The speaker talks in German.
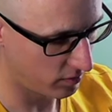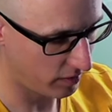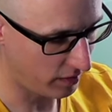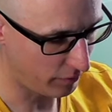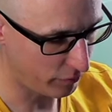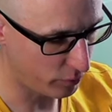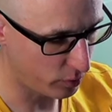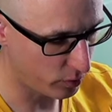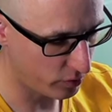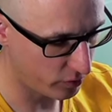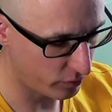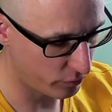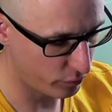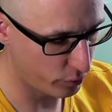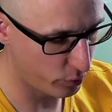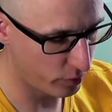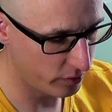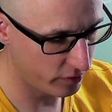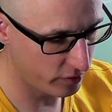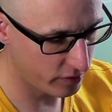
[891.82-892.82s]
ja, fühlt,
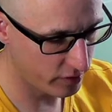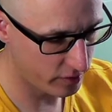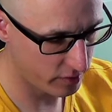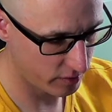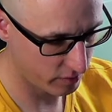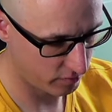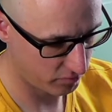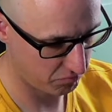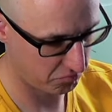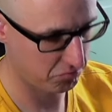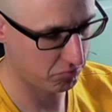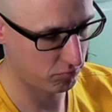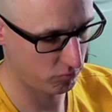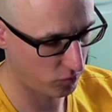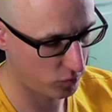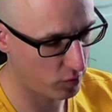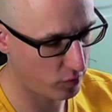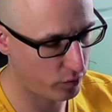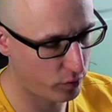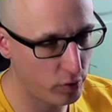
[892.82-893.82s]
fühlt, sich,
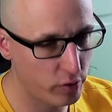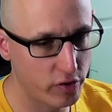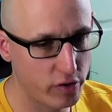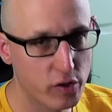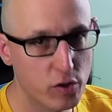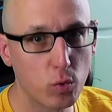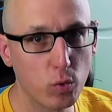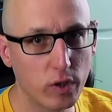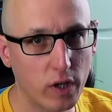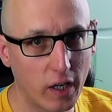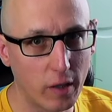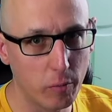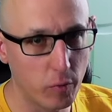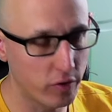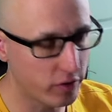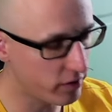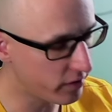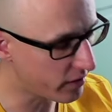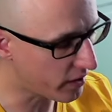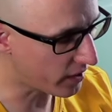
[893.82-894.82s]
fühlt sich gut an,
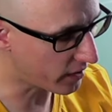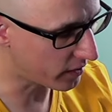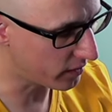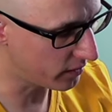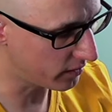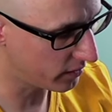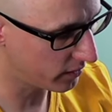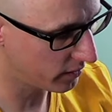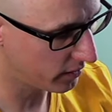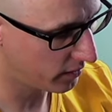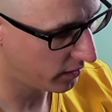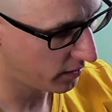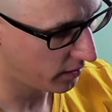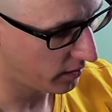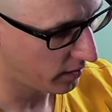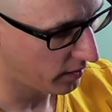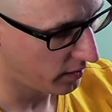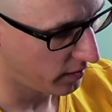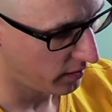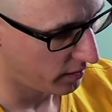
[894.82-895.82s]
muss ich sagen.
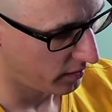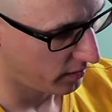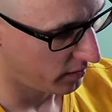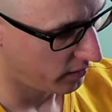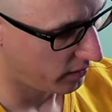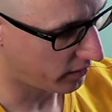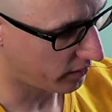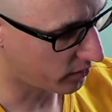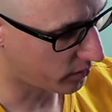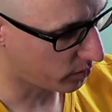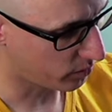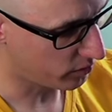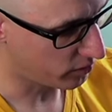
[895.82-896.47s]
Das